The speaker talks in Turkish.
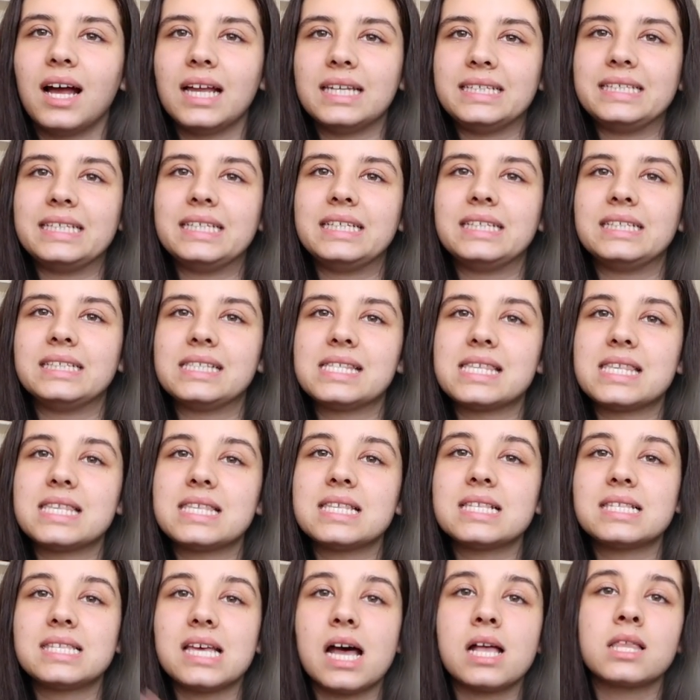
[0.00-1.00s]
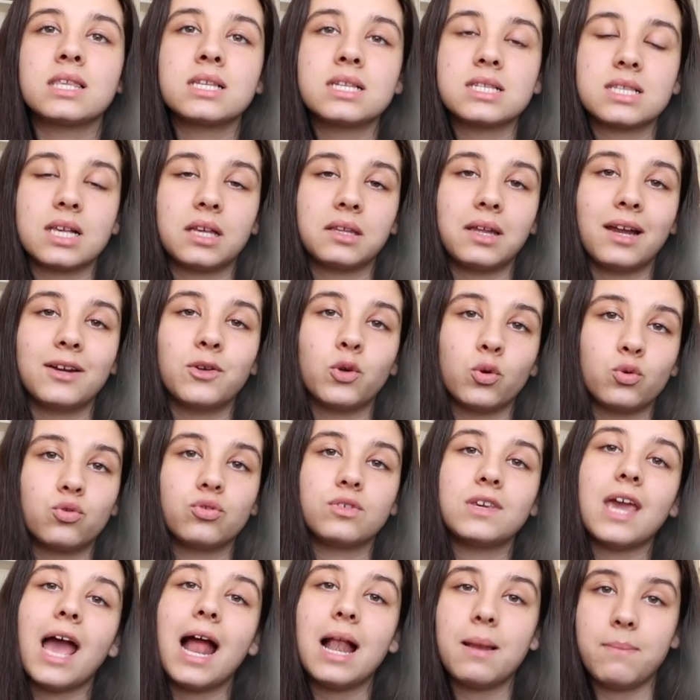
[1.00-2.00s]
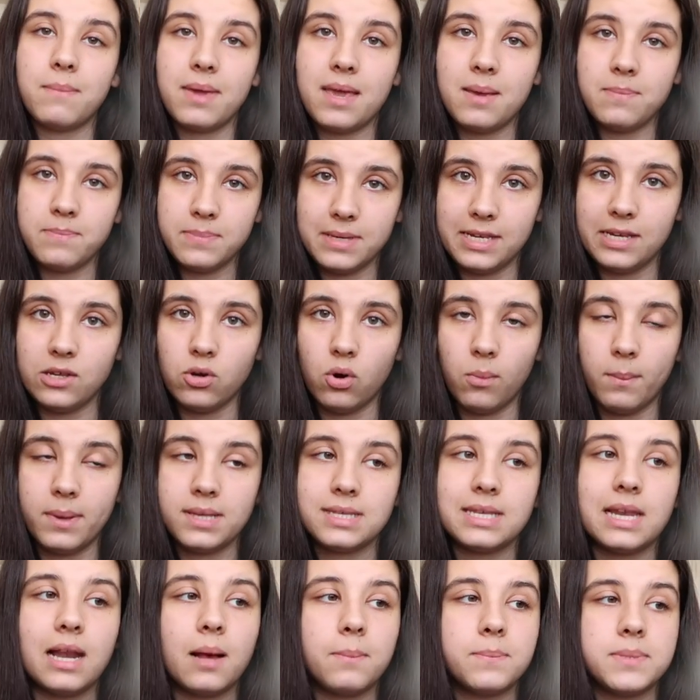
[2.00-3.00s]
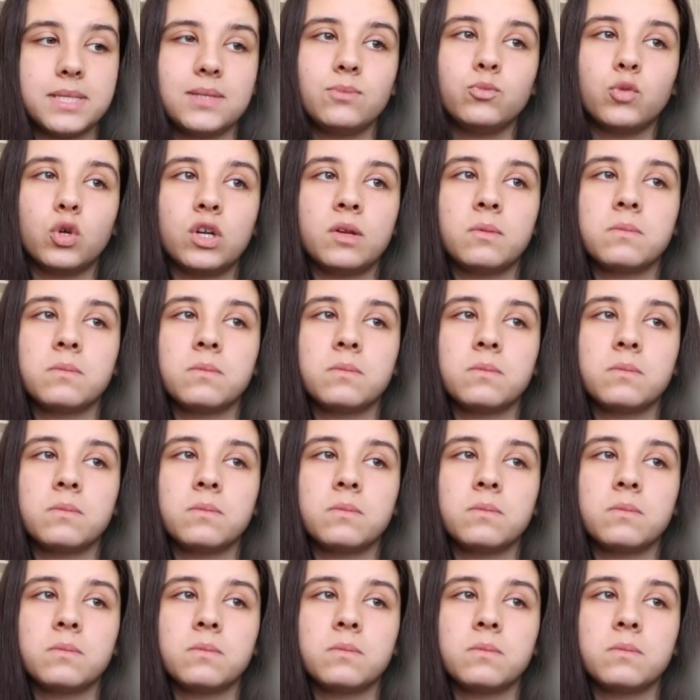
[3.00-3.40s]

hani sizin sandığınız kadar kötü gelmeyebiliyor. Mesela bizim